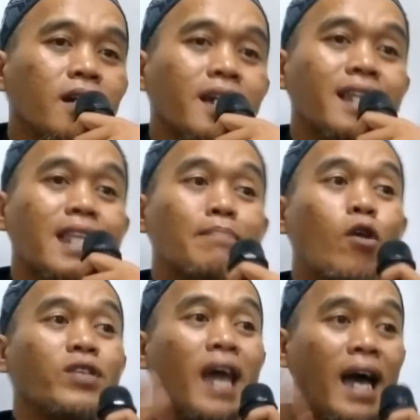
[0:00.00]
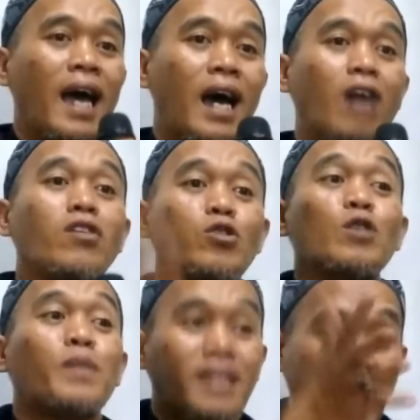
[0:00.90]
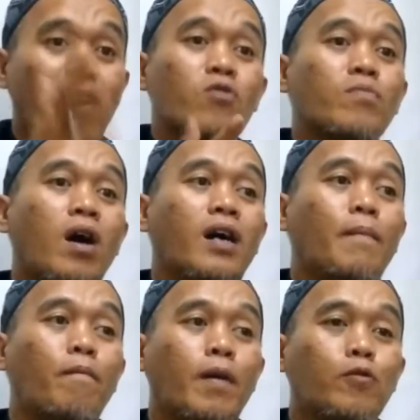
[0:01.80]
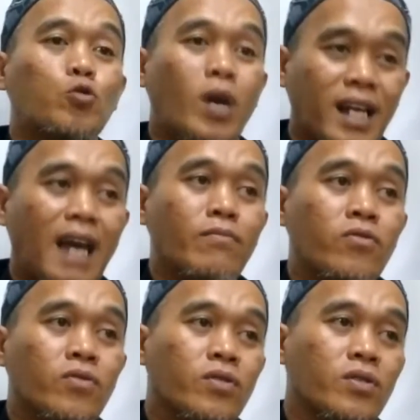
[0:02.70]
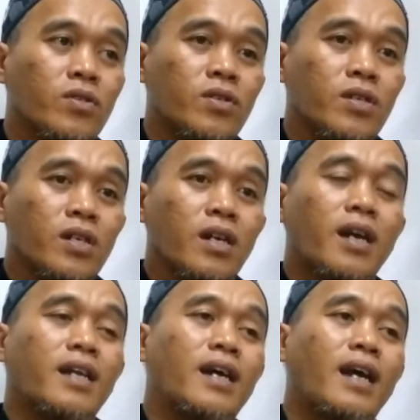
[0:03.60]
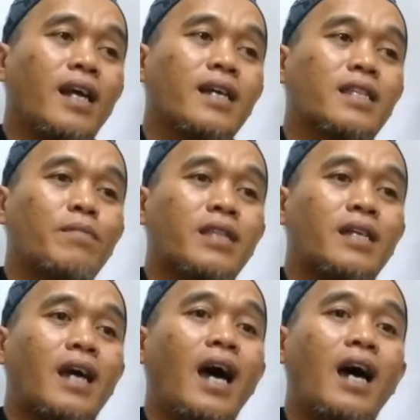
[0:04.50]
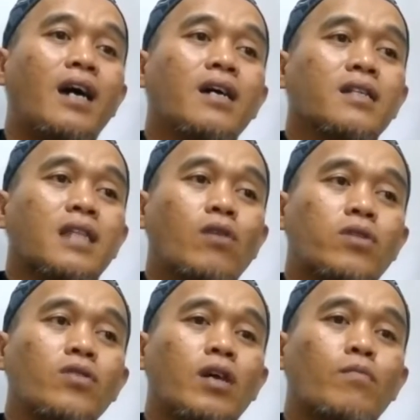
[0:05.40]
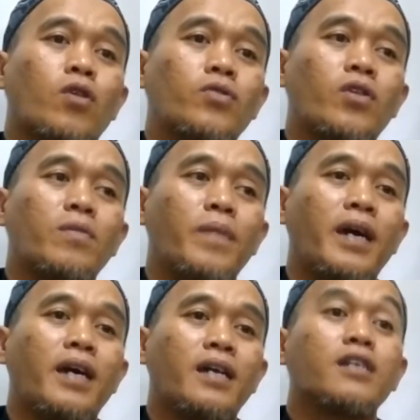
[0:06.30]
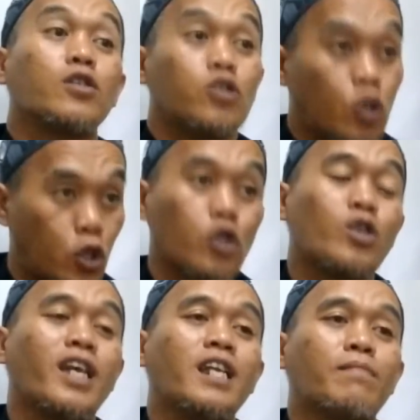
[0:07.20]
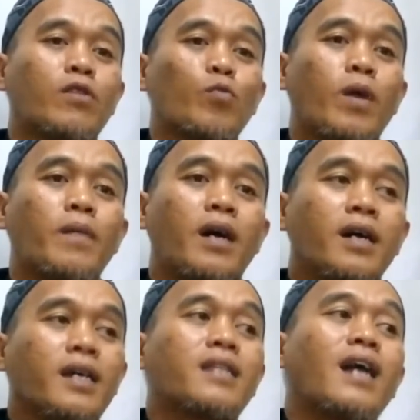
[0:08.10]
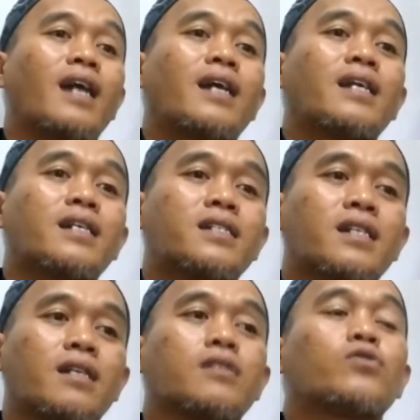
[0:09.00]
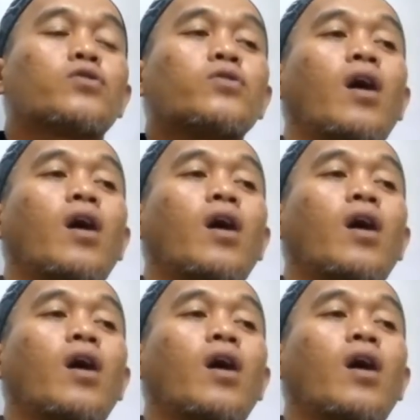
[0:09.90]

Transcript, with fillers: kita maunya A ah, Allah tuh lebih tahu mau kebutuhan kamu kadang-kadang kita mintanya A ah, tahu-tahu yang brojol be contohnya ini mama kita kadang-kadang kesel justru